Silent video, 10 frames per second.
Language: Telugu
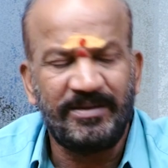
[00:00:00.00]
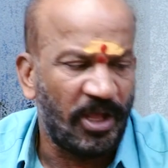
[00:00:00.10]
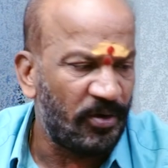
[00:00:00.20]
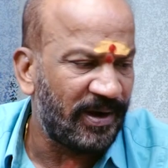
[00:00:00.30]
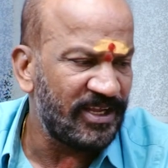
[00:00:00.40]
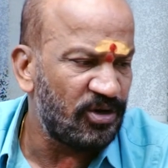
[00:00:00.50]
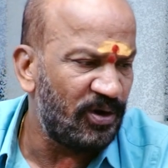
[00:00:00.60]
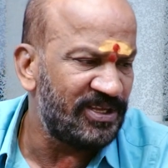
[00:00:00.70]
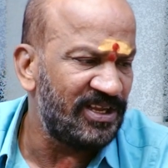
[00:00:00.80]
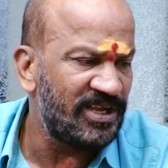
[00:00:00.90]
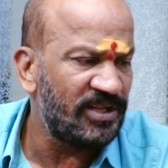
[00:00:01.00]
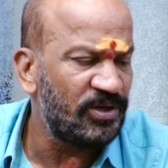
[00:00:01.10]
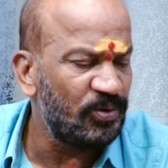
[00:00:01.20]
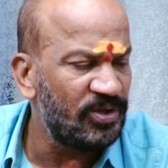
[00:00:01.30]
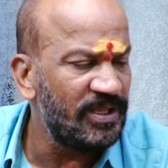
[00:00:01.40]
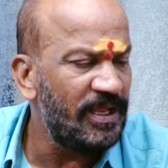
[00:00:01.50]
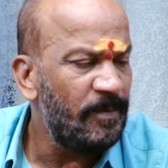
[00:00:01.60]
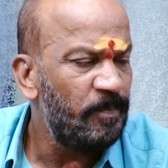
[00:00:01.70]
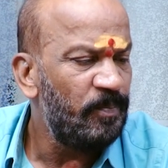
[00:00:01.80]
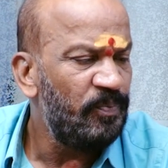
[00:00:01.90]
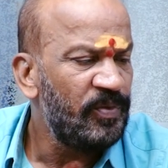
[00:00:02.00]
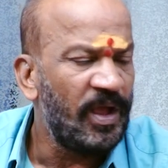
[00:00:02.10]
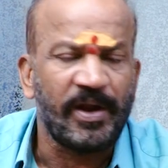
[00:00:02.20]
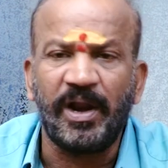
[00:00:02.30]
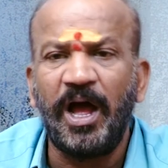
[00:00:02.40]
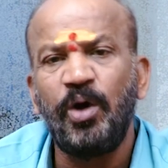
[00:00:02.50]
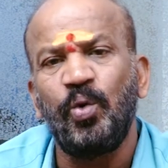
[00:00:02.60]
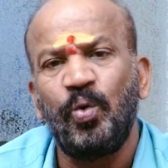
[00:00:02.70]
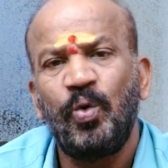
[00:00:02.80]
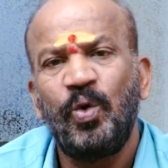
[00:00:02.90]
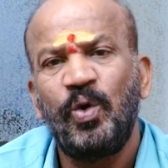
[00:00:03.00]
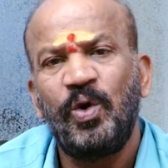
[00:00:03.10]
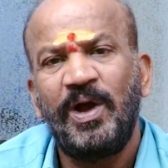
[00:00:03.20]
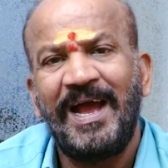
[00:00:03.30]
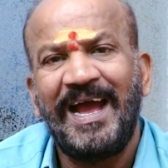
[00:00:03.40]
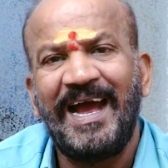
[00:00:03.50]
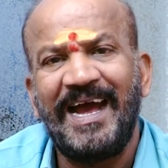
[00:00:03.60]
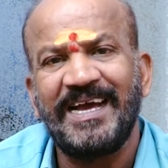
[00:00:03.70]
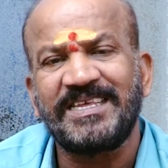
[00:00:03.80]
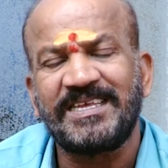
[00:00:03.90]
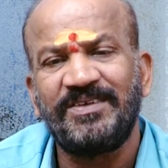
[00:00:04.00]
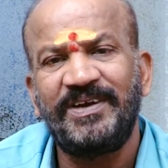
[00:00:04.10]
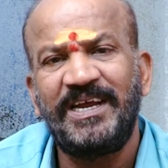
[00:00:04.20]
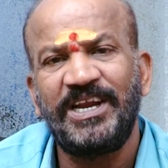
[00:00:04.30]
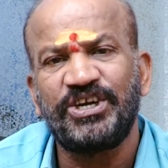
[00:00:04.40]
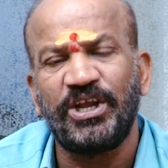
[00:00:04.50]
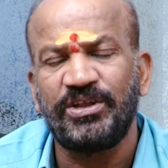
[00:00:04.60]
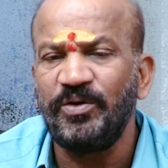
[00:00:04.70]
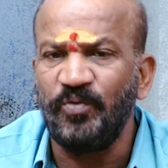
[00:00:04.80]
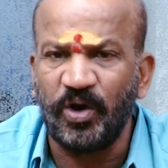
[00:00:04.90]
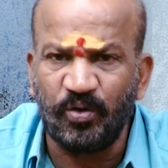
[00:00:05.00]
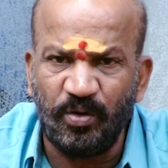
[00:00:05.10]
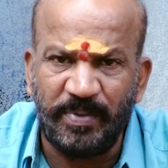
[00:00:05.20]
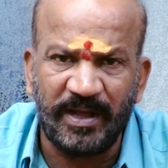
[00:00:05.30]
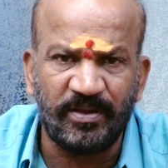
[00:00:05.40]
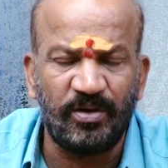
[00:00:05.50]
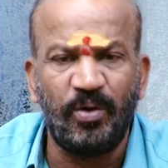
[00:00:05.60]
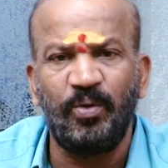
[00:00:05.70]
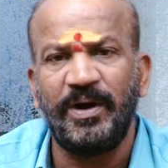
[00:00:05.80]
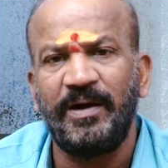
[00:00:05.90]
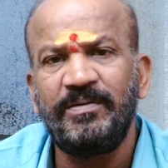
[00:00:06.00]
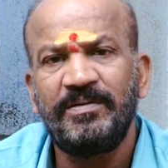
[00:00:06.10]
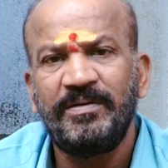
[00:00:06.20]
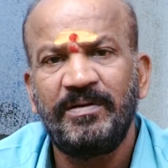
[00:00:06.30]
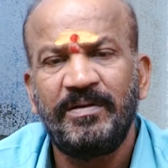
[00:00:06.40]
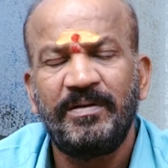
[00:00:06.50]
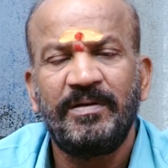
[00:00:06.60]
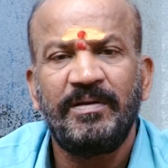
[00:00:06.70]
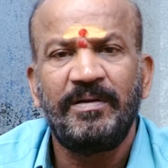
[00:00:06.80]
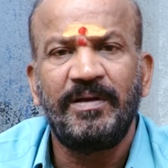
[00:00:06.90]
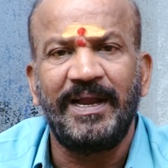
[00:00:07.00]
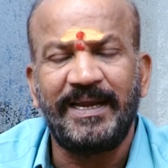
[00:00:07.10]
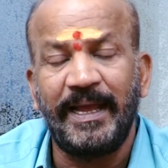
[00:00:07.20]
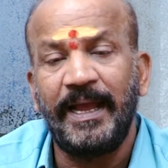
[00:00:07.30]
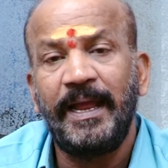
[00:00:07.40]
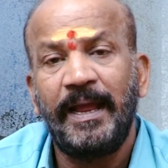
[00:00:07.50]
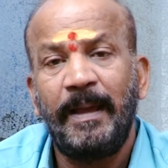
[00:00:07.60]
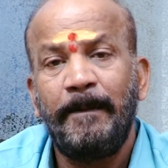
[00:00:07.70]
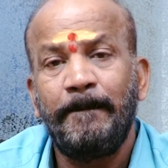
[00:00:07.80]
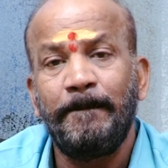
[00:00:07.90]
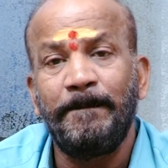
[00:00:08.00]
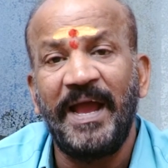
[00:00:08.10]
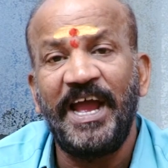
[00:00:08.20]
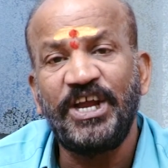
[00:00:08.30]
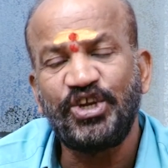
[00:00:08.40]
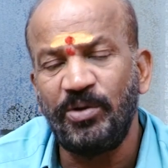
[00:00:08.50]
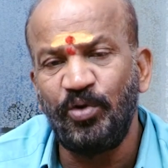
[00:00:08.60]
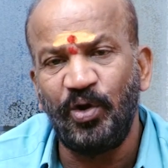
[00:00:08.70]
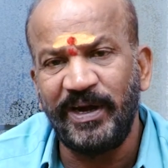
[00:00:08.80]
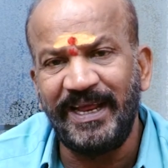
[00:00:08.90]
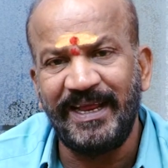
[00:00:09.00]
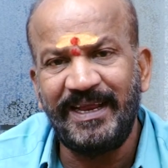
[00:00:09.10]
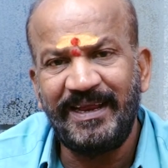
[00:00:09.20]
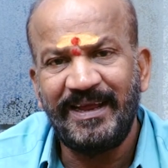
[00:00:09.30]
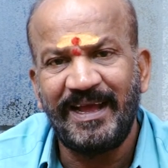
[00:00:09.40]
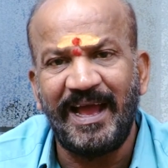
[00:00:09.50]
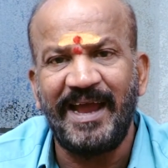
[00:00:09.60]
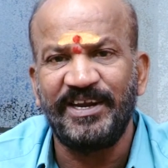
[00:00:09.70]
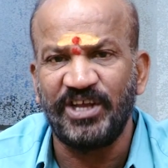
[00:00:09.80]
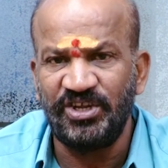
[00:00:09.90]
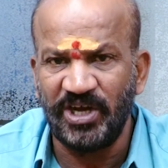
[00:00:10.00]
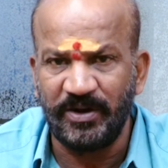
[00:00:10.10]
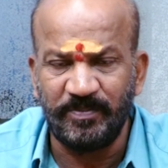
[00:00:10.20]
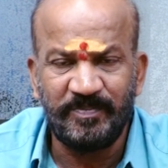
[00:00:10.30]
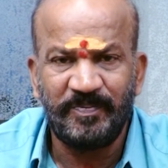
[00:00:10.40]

ధనురాశిలోనే సంచారం జరుగుతుంది రాహు అశ్వని నక్షత్రం ఒకటో పాదంలో ఉన్నారు అంటే మేషంలోని ఆయన సంచారం